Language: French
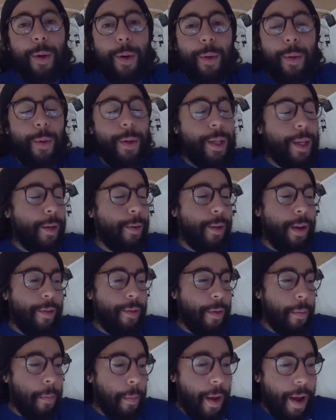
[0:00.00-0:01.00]
auxquels on n'avait
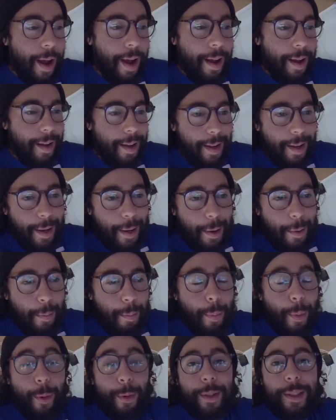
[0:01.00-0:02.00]
pas
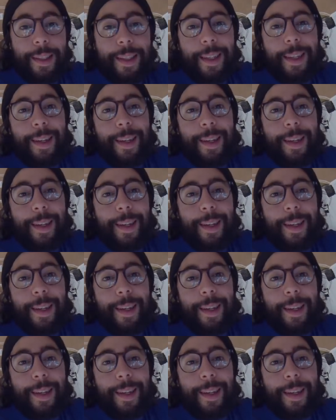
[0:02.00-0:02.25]
pensé